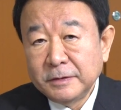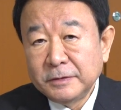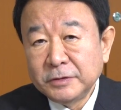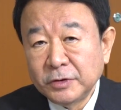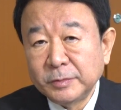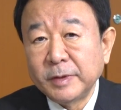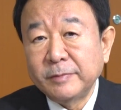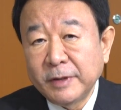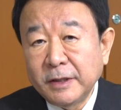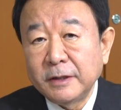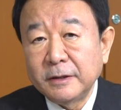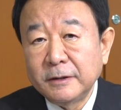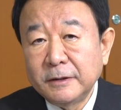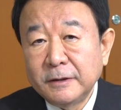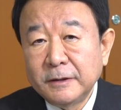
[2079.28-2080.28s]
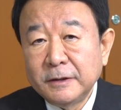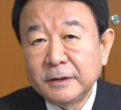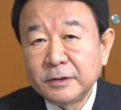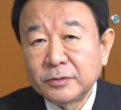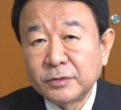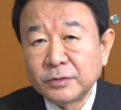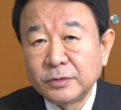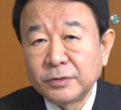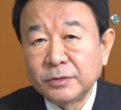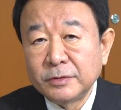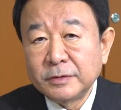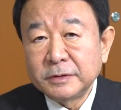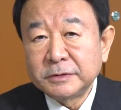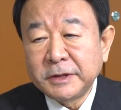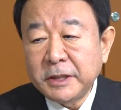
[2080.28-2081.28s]
読めばこの
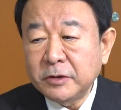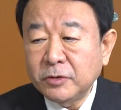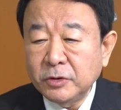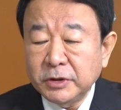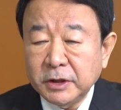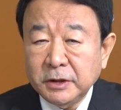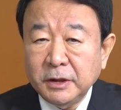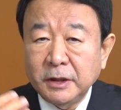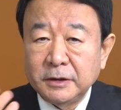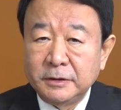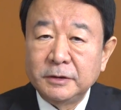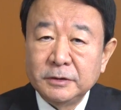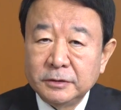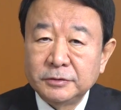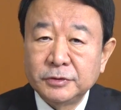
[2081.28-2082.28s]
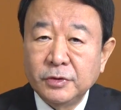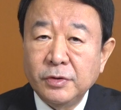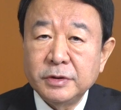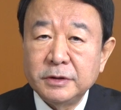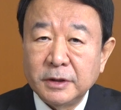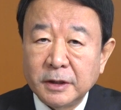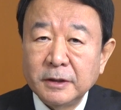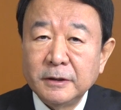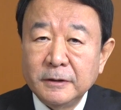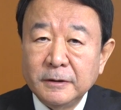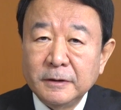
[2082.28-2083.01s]
抵抗できない不合理な